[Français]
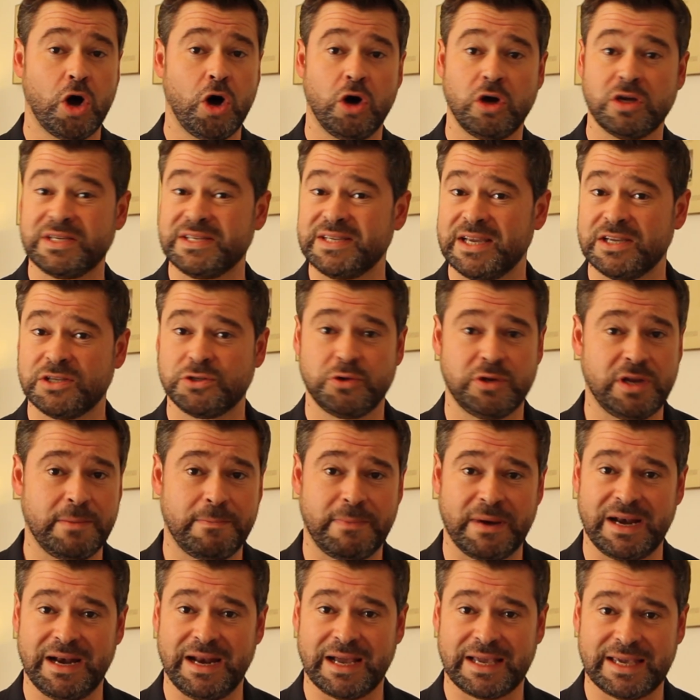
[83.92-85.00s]
Or ça, ce n'est
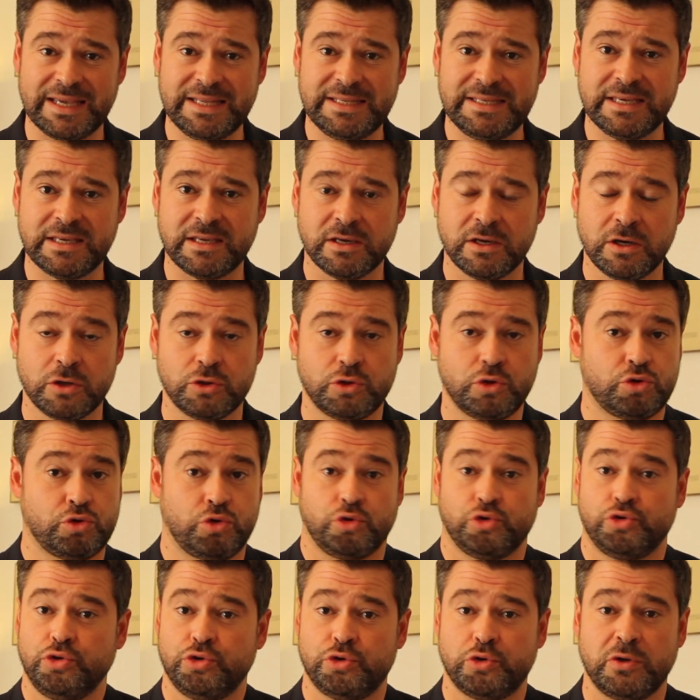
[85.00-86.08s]
pas de la critique, ce
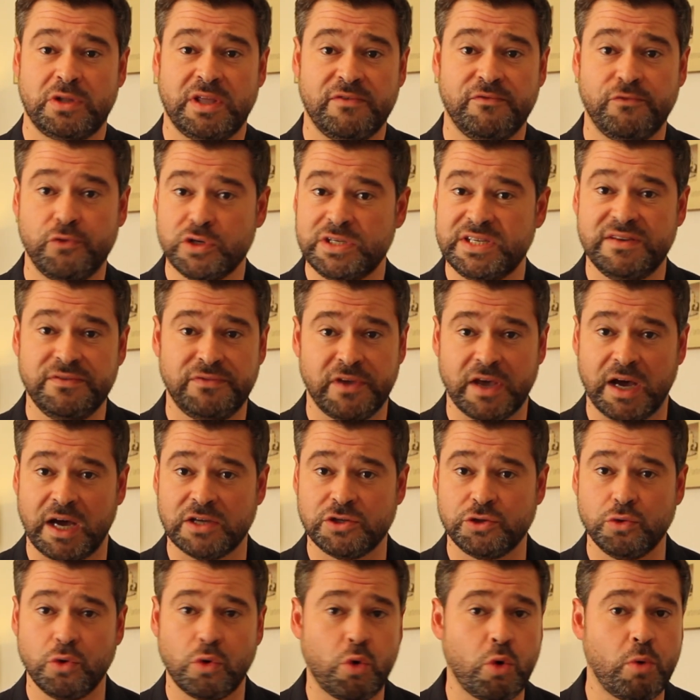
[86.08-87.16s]
sont juste des
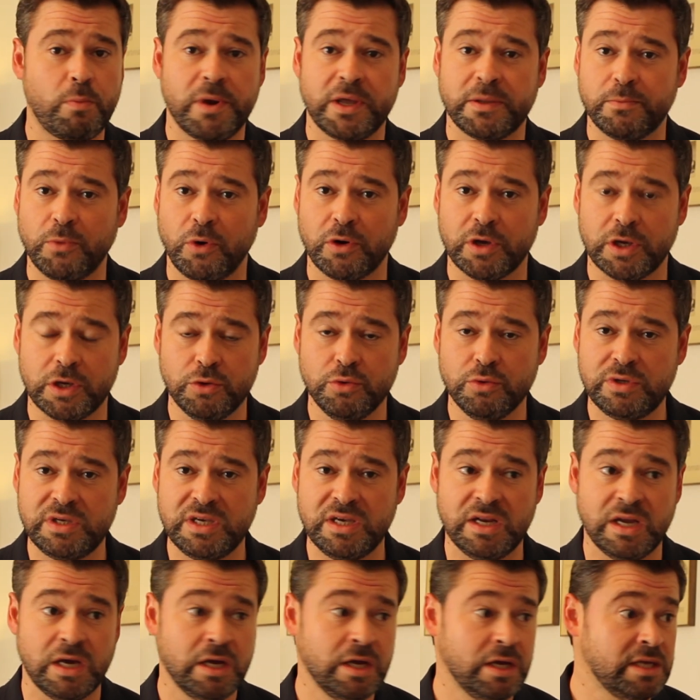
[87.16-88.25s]
vociférations complètement
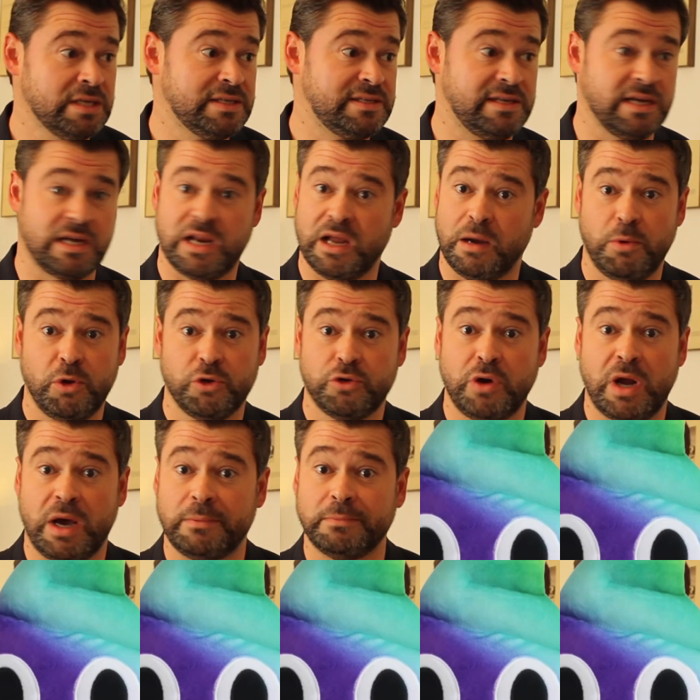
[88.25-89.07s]
inutiles. C'est clairement de